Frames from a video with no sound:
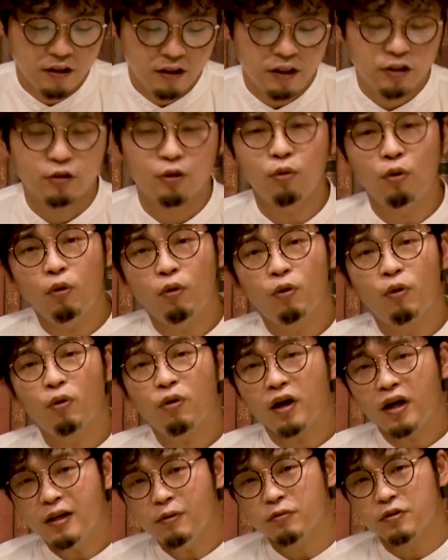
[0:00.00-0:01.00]
でその
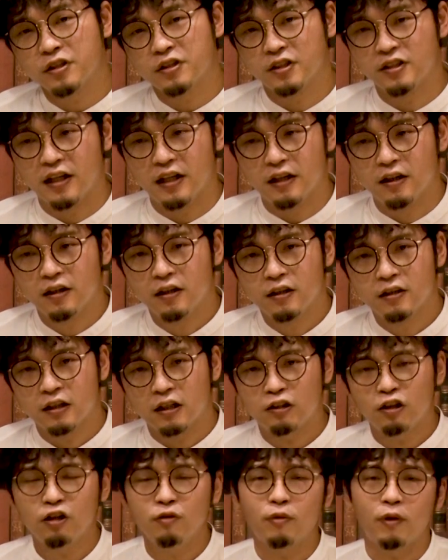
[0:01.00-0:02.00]
他にもですね、
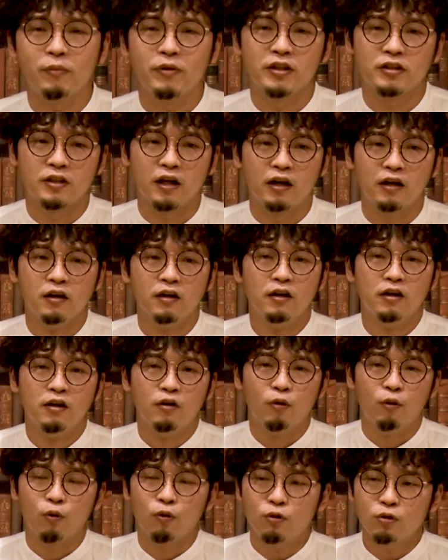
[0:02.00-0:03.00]
例えば皆さん
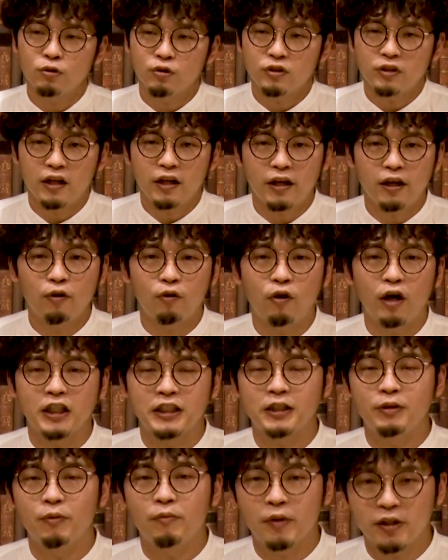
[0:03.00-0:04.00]
お骨上げを
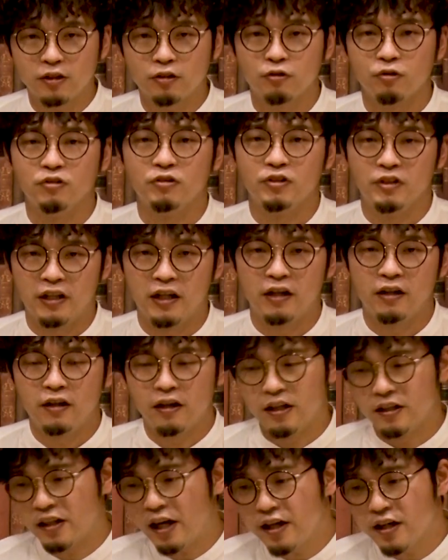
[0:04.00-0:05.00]
始めますと言っ
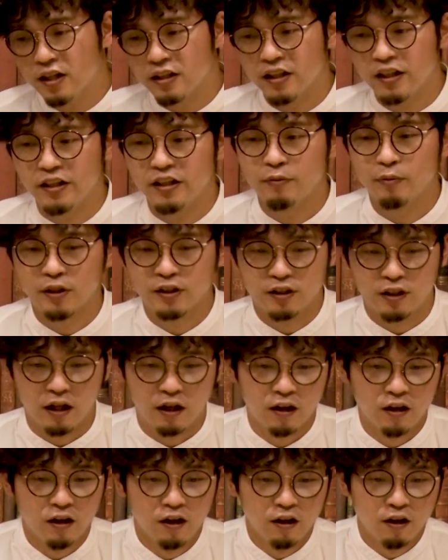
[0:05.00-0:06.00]
て、台が出てきました。